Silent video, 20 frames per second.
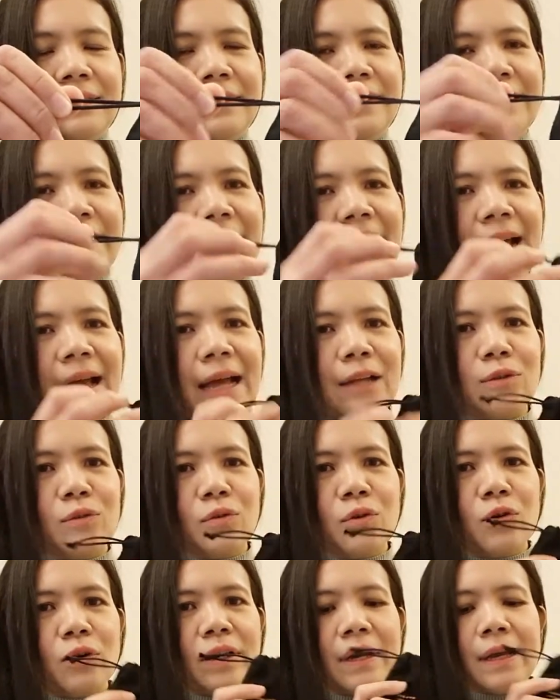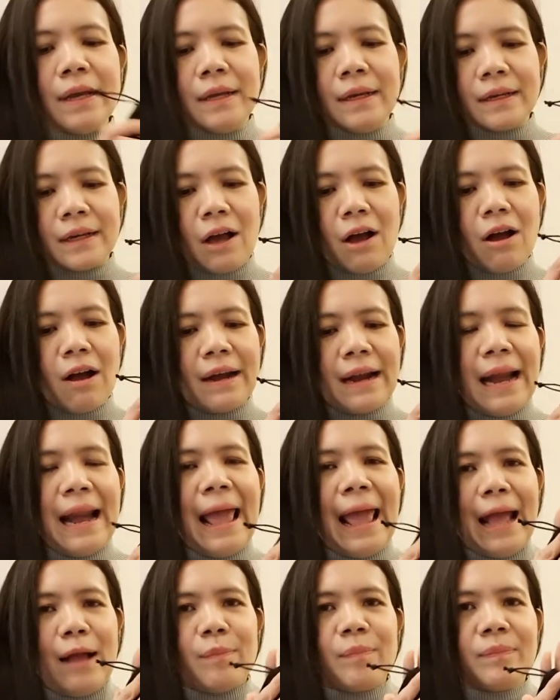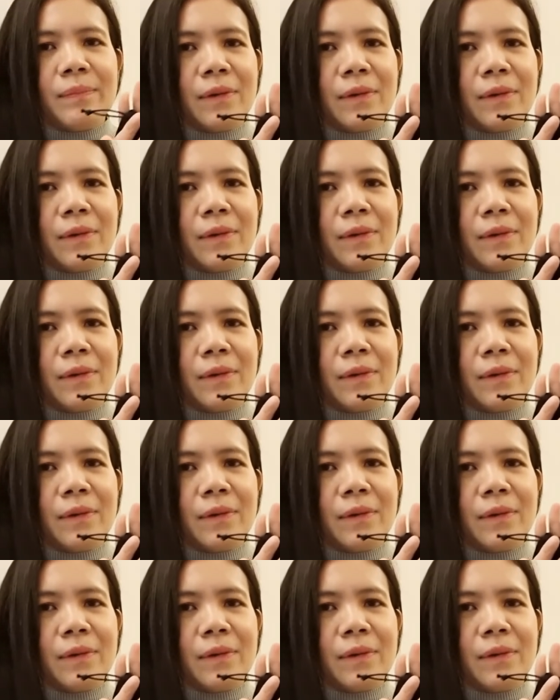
เนี่ยค่ะทุกคนก็นั่นแหละ